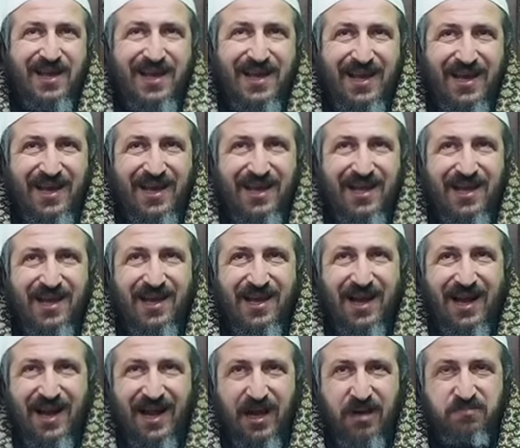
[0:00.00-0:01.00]
كان
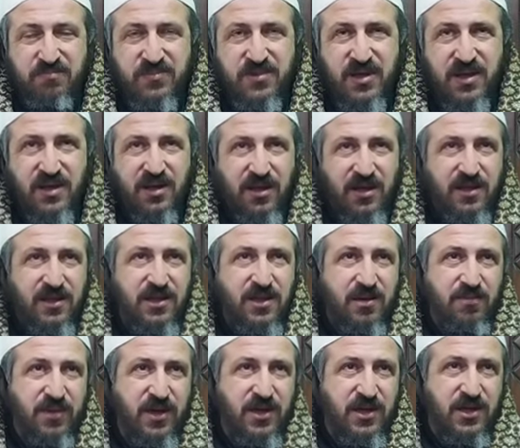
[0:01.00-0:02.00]
عبدا عند
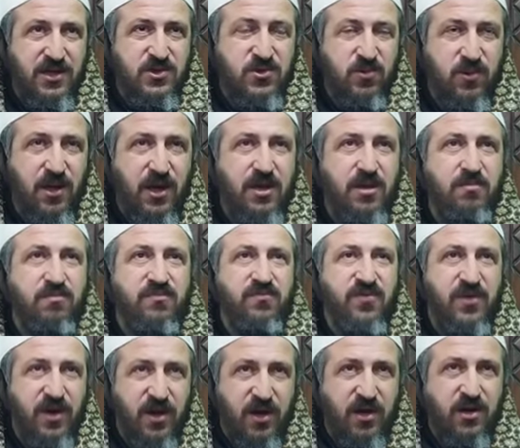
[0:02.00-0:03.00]
بني سليم
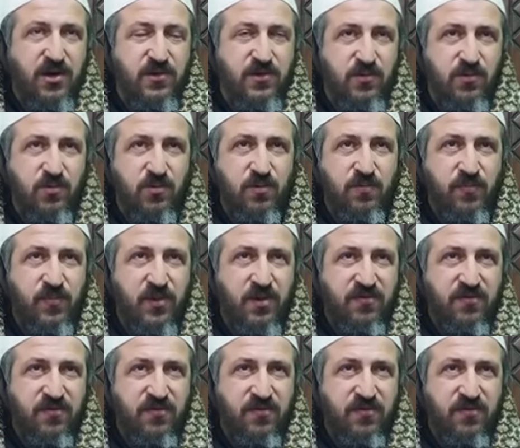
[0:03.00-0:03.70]
فأخذوه